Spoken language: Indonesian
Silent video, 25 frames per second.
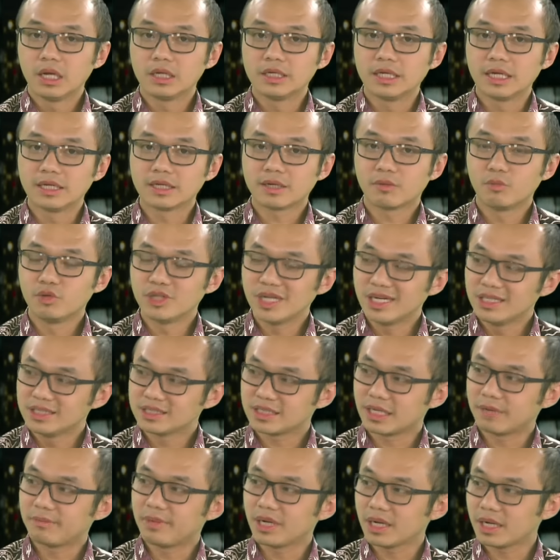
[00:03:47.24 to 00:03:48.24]
eh, dan kemudian
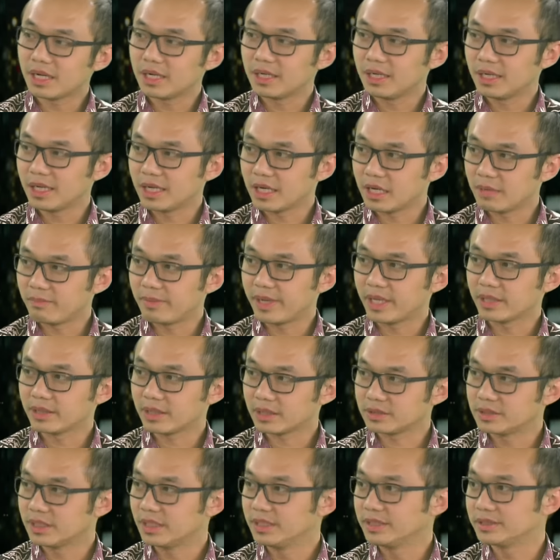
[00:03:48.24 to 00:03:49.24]
disamakan dengan apa yang
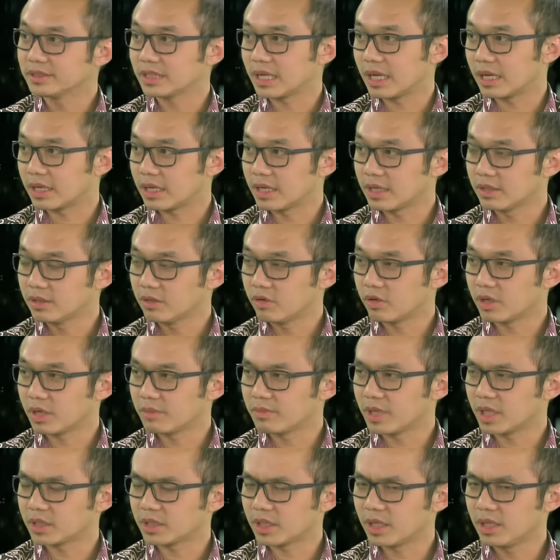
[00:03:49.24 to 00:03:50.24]
terjadi sekarang,
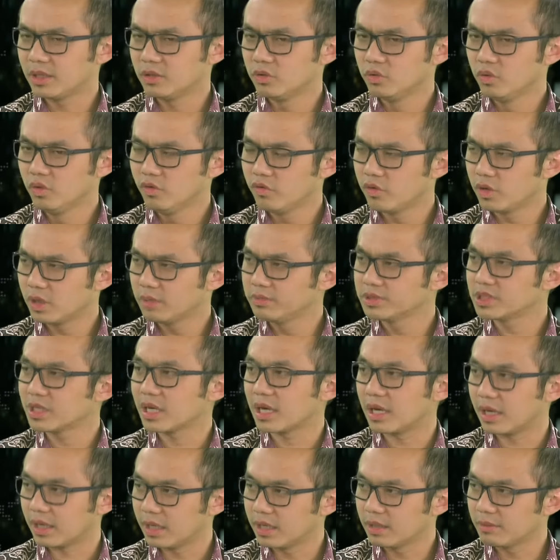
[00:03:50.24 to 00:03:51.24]
orang mengatakan dulu Foke
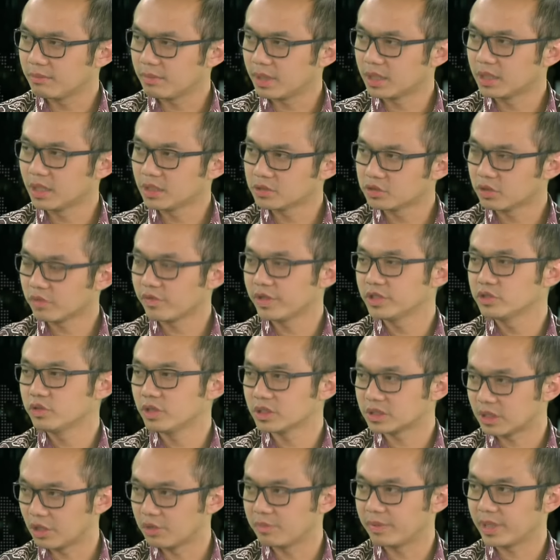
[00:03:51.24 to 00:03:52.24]
bisa kalah, padahal survei
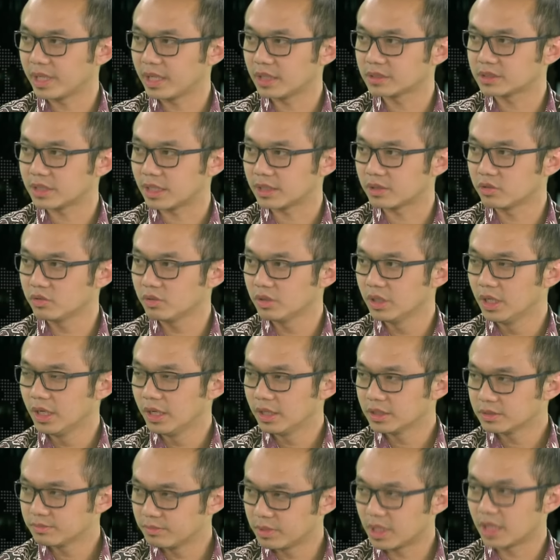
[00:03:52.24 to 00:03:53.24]
juga selalu peringkat hmm, satu.
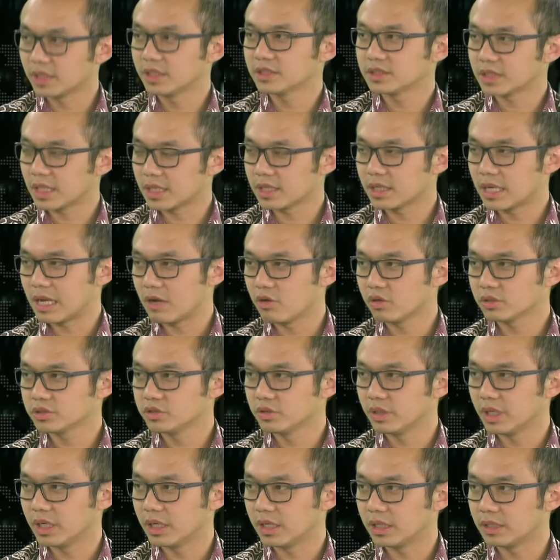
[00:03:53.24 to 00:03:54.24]
Hmm. Berarti sekarang
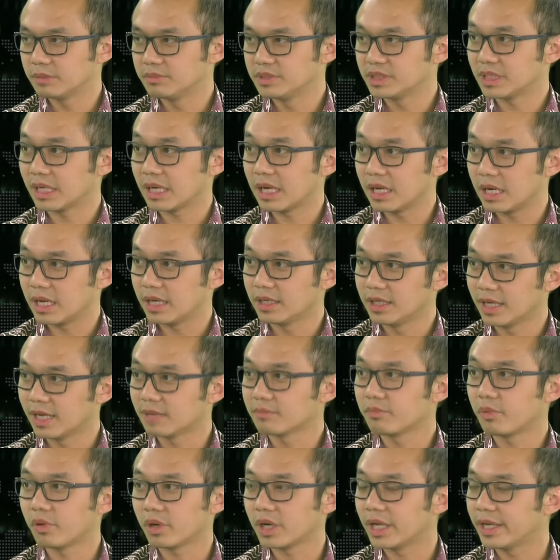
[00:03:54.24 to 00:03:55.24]
Ahok juga eh, bisa kalah
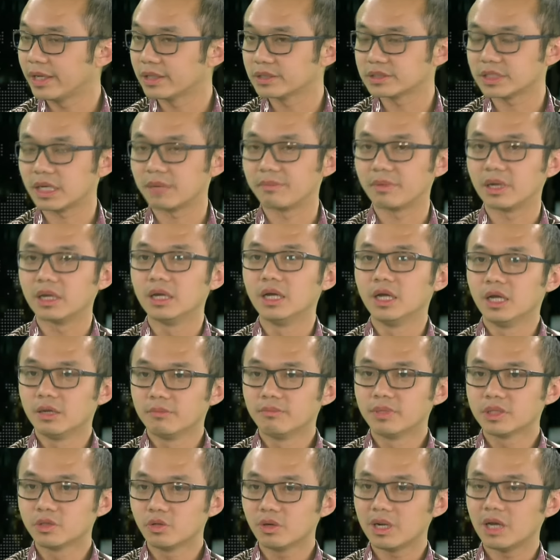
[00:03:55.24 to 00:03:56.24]
dengan yeah, pola yang sama.
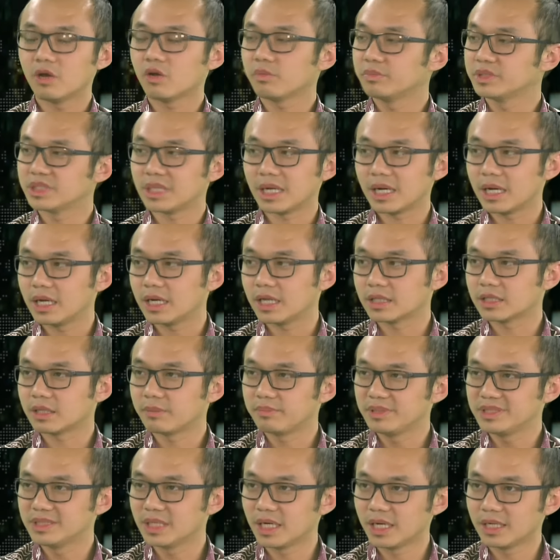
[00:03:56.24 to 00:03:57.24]
Hmm. Betul Ahok bisa kalah,
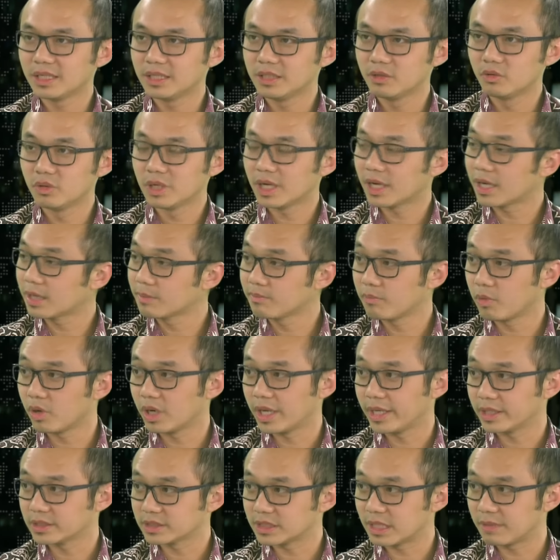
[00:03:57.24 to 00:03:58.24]
tapi jangan digunakan
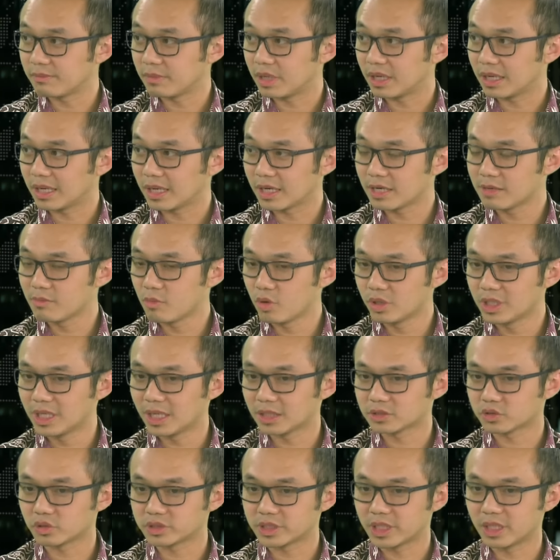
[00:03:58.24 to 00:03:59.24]
pola yang sama karena
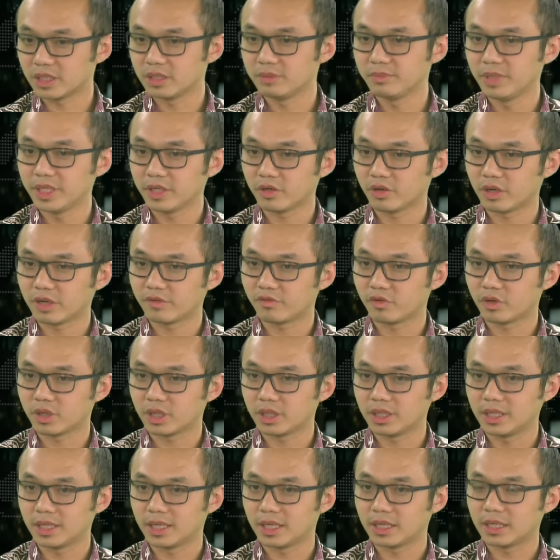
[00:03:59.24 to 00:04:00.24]
modal sosial yang dimiliki oleh
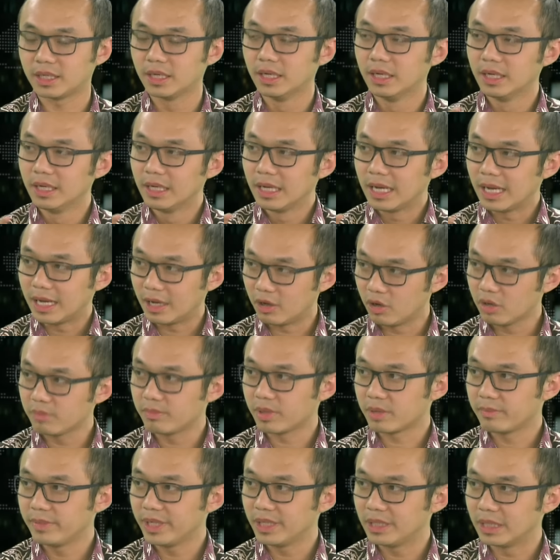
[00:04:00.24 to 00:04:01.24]
Foke dengan
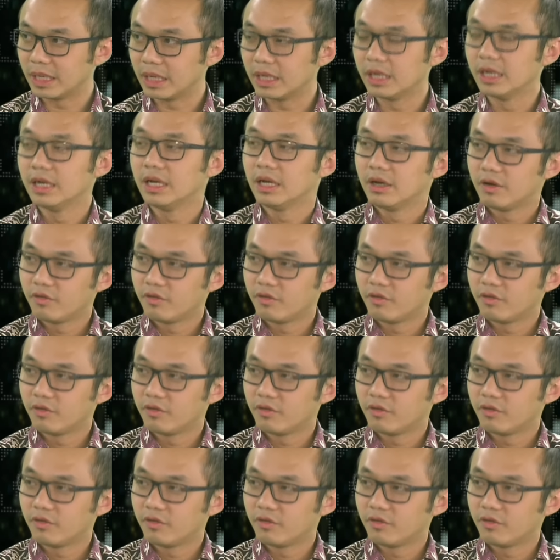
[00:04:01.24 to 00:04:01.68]
Ahok berbeda